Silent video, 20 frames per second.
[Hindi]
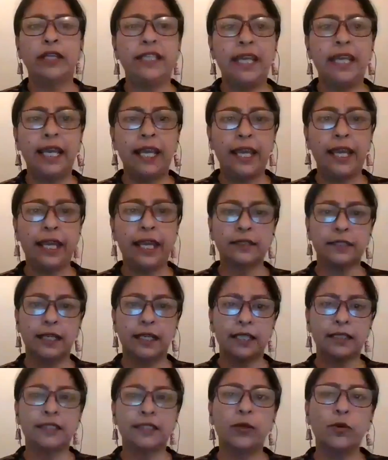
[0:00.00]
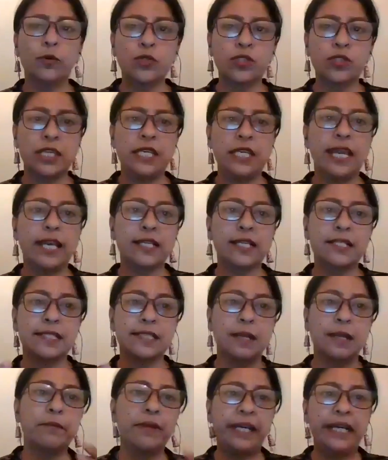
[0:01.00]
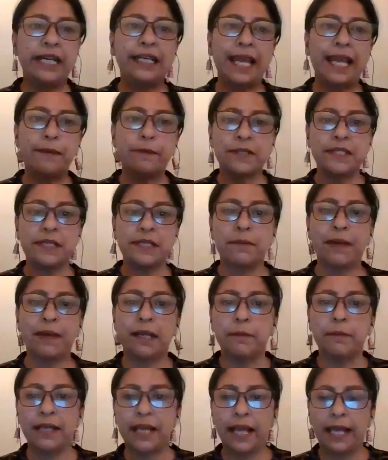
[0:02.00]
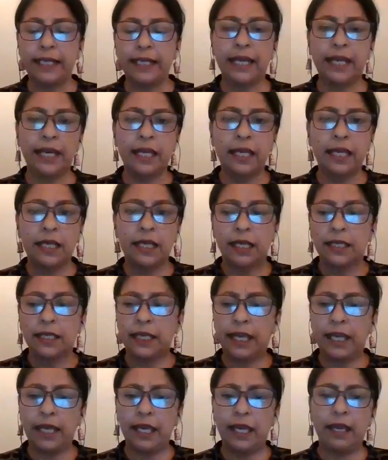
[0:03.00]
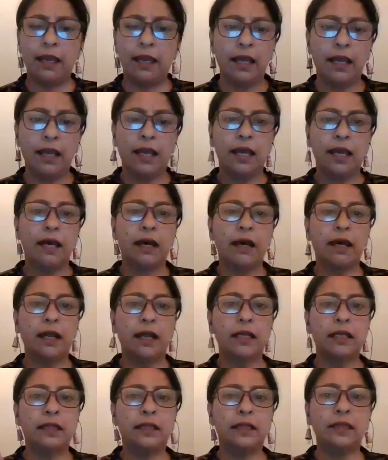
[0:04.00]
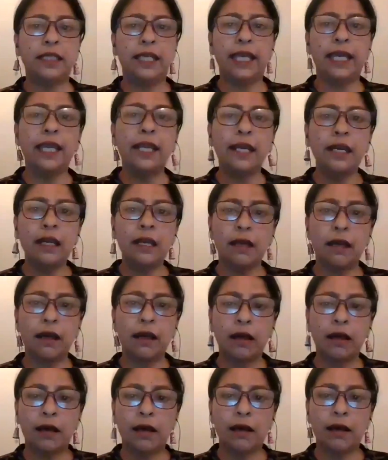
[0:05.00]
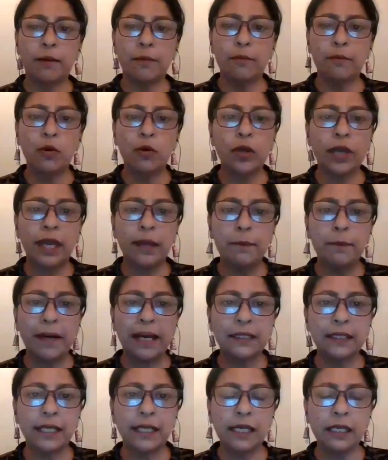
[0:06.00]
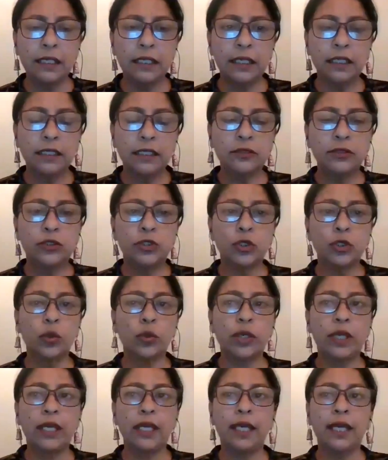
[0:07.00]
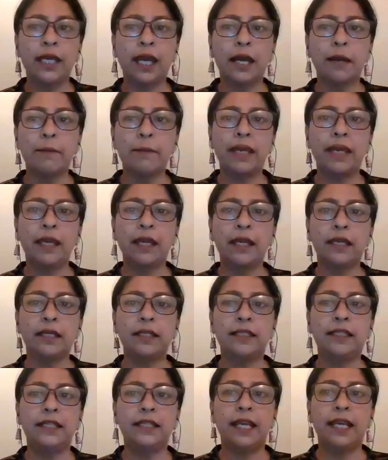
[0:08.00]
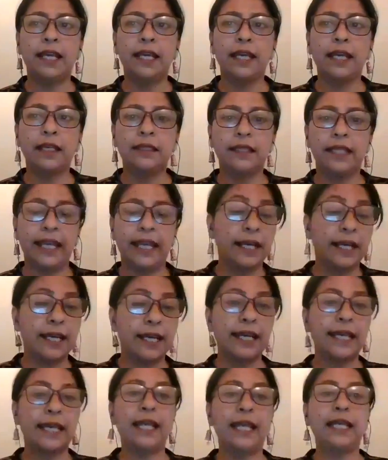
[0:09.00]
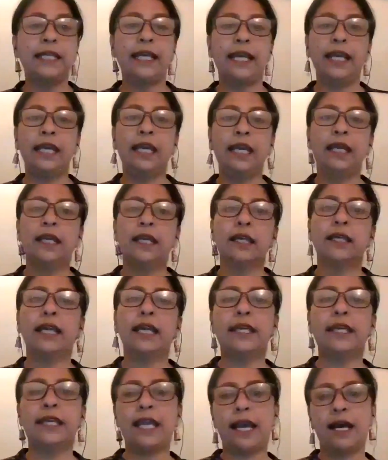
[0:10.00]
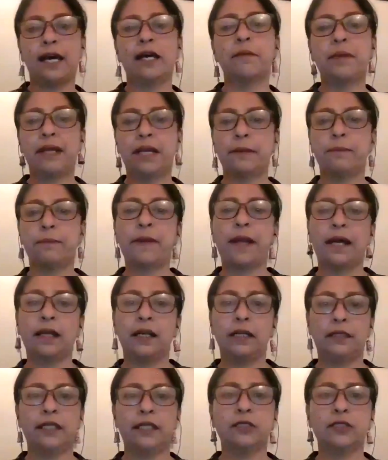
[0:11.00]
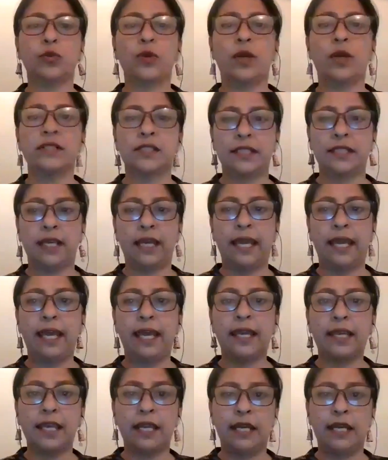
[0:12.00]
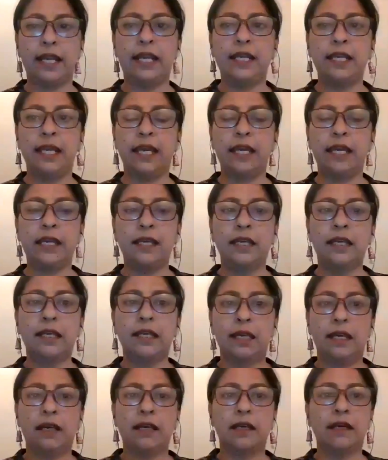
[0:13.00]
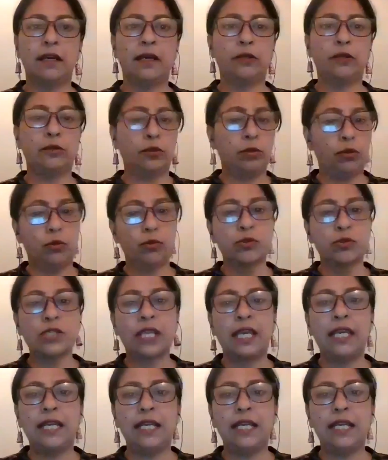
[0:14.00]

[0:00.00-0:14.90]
ये एक तरह से उसकी एक समरी टाइप सी मैंने बनाई है कि तीन मुख्य बातें जो कि हमें ये देखने के लिए कि क्या हमारा प्राकृतिक स्वास्थ्य है कि नहीं है तो उसके